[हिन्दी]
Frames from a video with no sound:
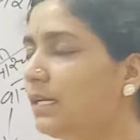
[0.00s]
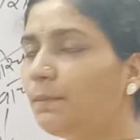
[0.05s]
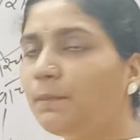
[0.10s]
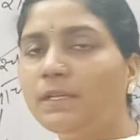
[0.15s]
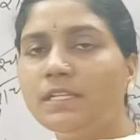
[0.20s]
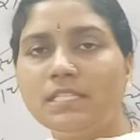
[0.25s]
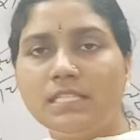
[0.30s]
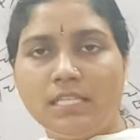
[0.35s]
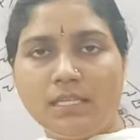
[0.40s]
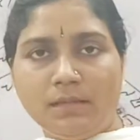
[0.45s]
जब
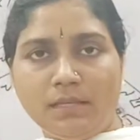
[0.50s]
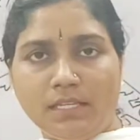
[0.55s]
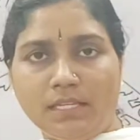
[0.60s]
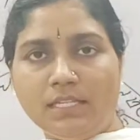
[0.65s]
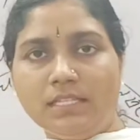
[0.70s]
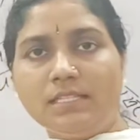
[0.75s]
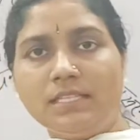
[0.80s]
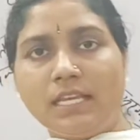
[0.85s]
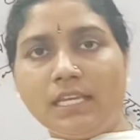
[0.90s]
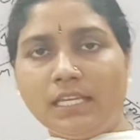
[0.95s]

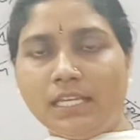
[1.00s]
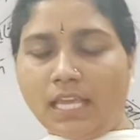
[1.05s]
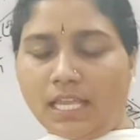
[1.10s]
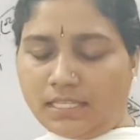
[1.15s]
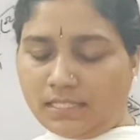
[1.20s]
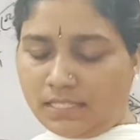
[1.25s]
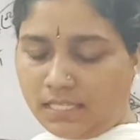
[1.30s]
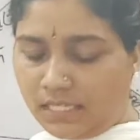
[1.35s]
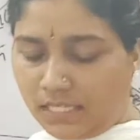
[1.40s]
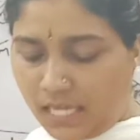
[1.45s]
किसी
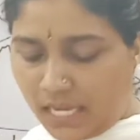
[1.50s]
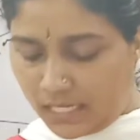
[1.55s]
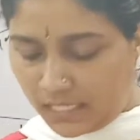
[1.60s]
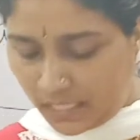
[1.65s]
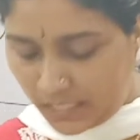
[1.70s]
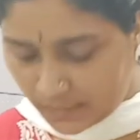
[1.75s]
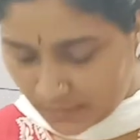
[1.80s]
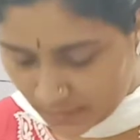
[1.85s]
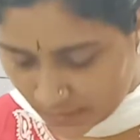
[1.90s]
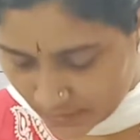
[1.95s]
संज्ञा संज्ञा के
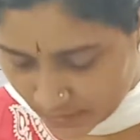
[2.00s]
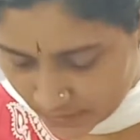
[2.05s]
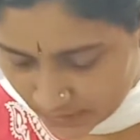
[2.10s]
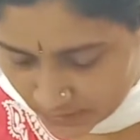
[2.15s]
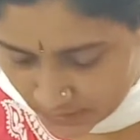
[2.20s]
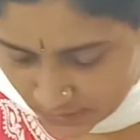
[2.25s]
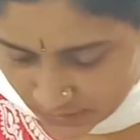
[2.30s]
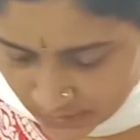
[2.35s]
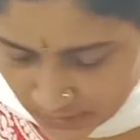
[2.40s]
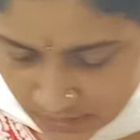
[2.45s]

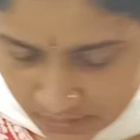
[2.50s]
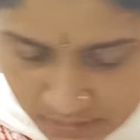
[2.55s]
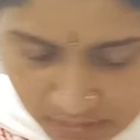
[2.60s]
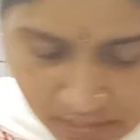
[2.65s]
अंतर्गत कितने